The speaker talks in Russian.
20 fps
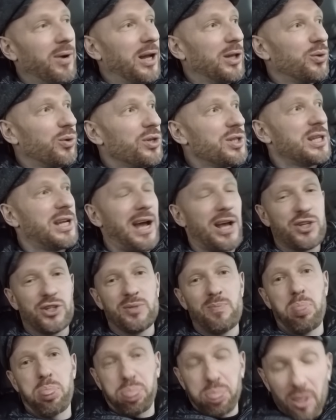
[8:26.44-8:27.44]
который скажет,
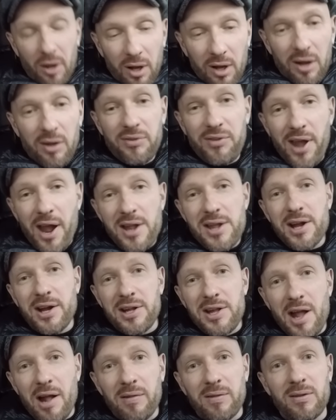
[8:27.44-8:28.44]
денег
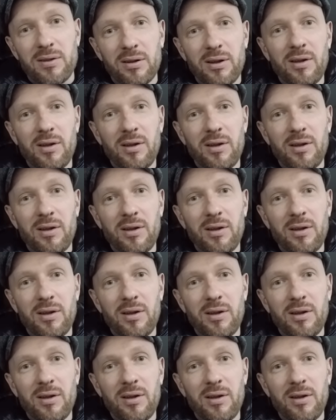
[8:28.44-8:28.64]
нет,